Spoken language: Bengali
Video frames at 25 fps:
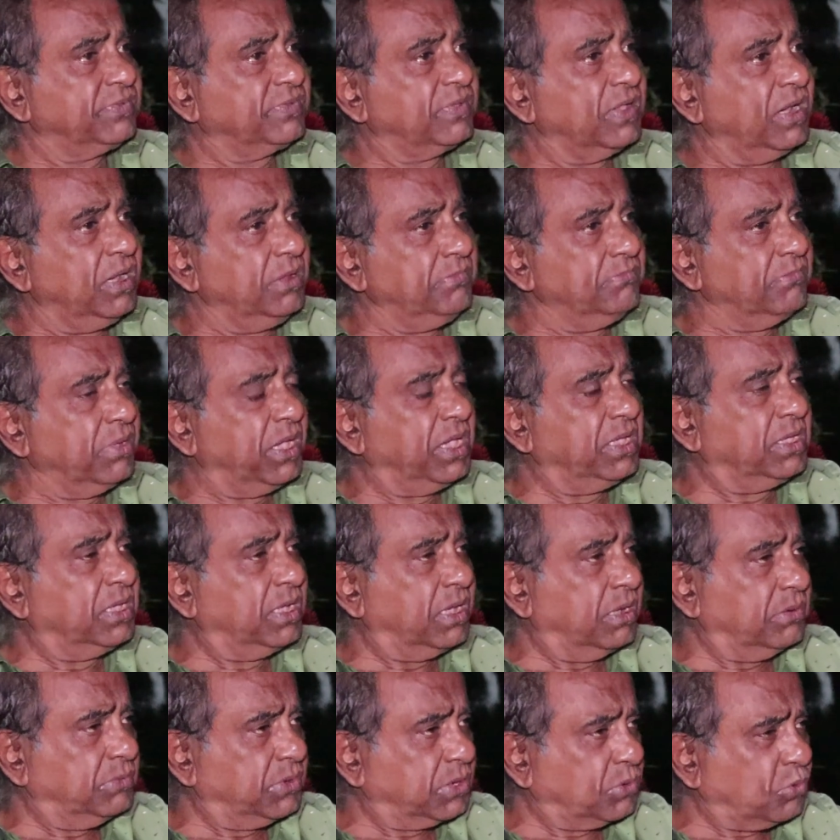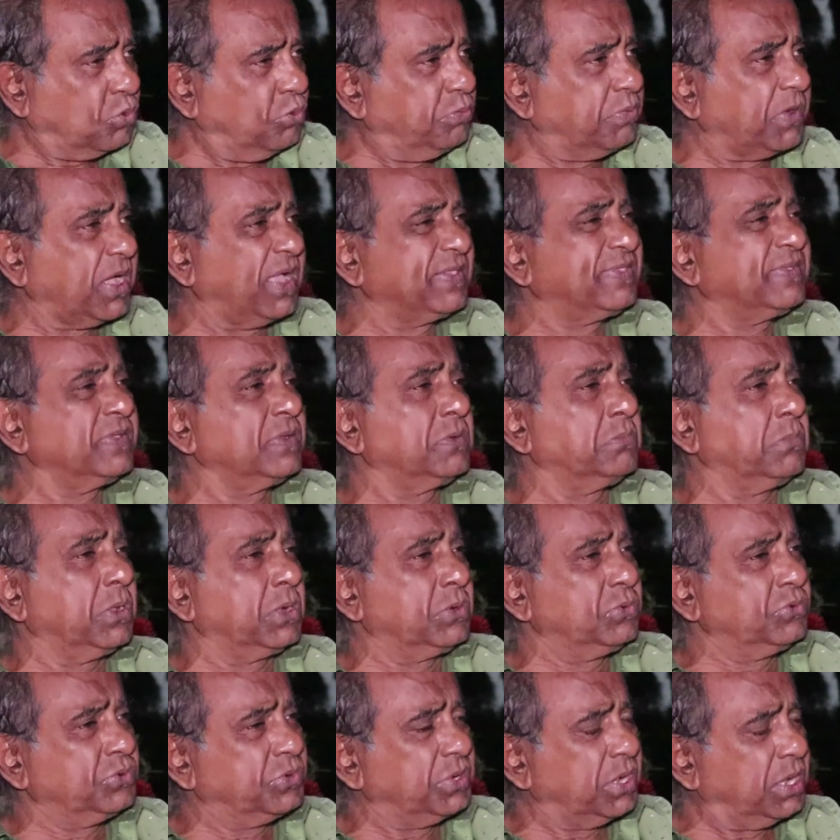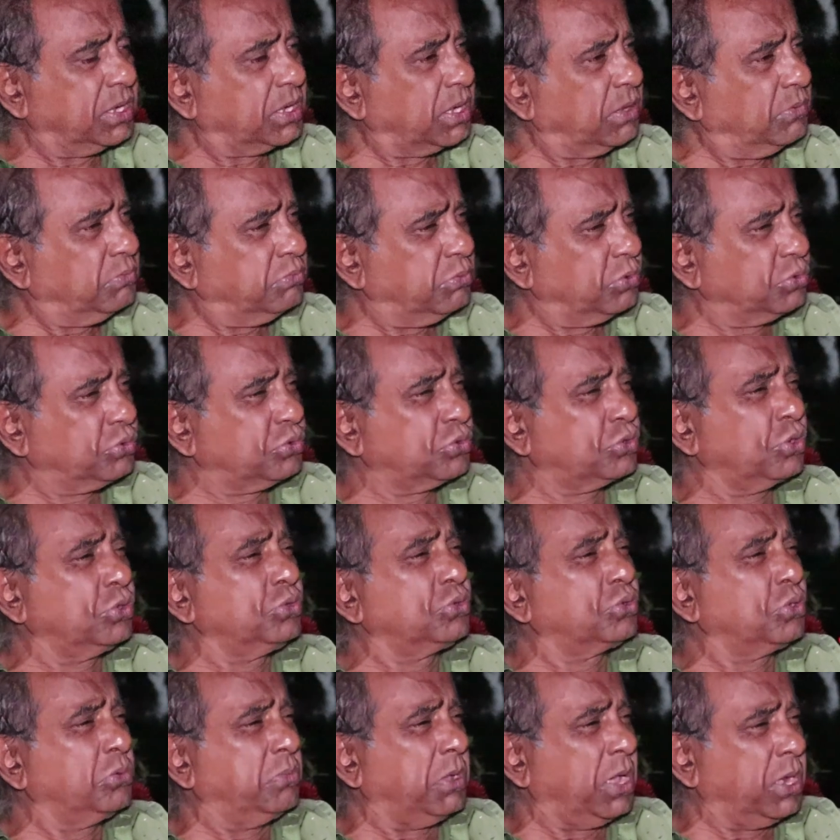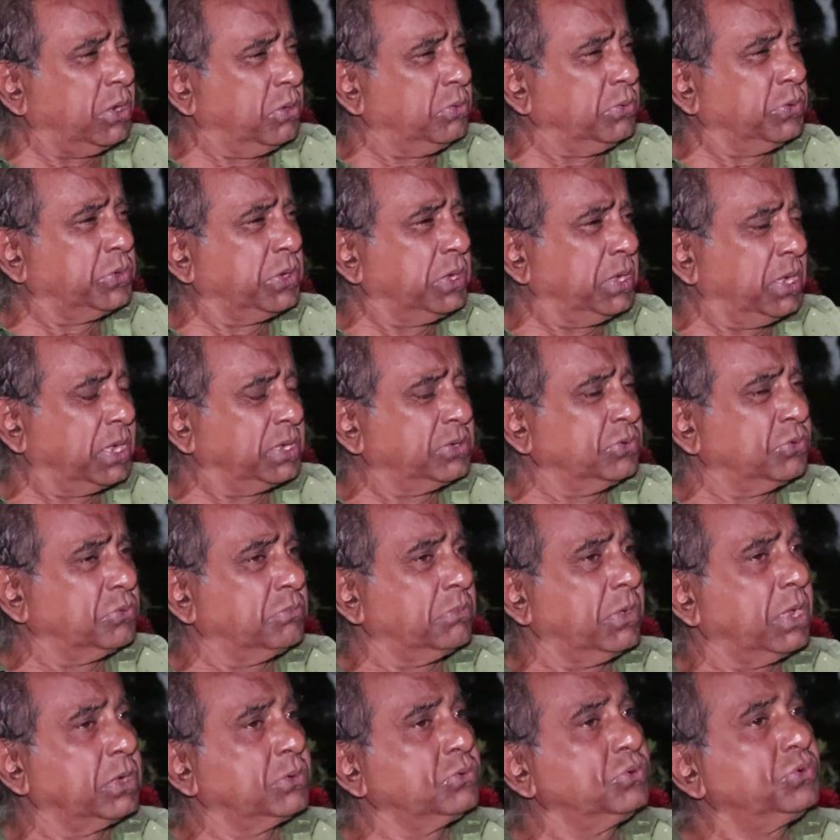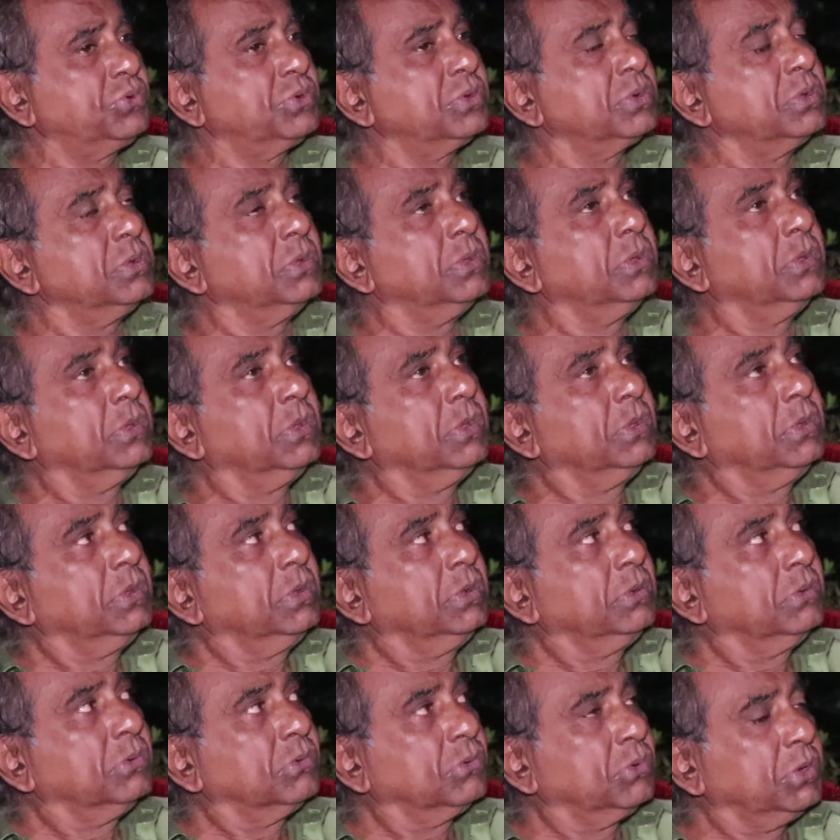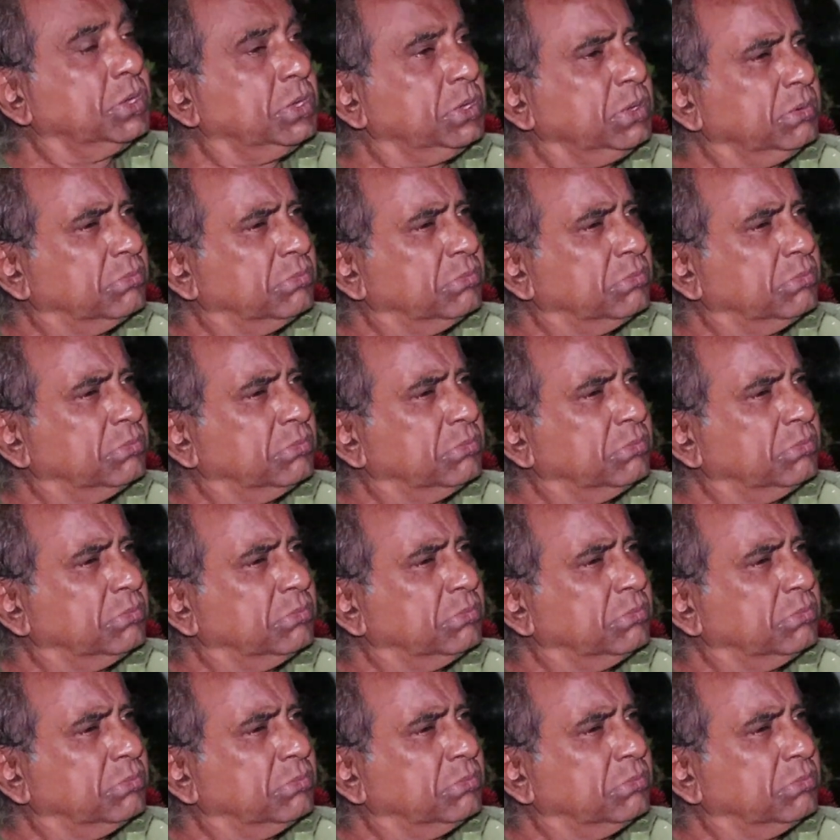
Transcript: সেলিম ভাই আমার খুব কাছের মানুষ একটা অত্যন্ত ভালো মনের একজন মানুষ উনি